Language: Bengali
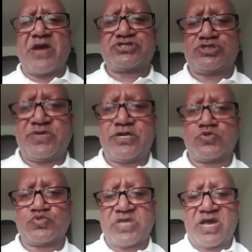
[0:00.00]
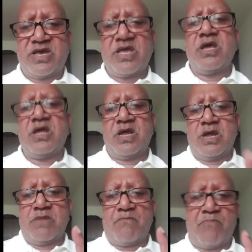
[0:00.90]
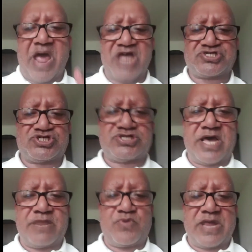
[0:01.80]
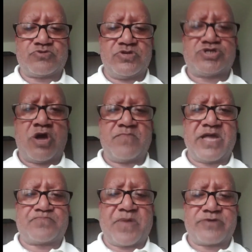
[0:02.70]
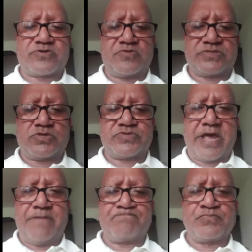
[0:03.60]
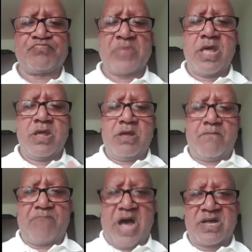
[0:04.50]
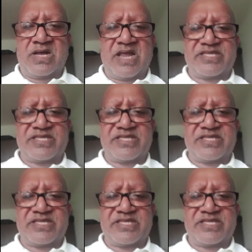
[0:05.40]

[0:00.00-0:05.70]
বাংলাদেশে থাকলে আমি তোকে কালকেই ধরা ধরাই আইন না তোর কলিজা কাটিয়ে কুত্তরে